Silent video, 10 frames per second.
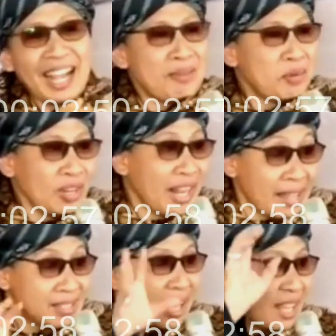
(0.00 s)
Nggak boleh
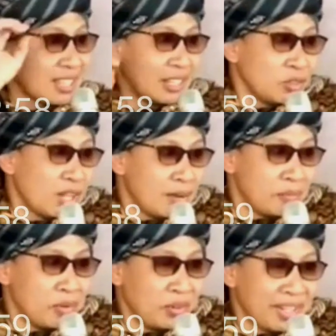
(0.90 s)
asal-asal tuh
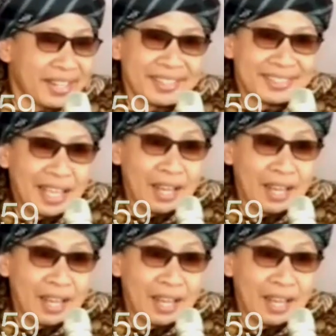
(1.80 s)
nggak boleh.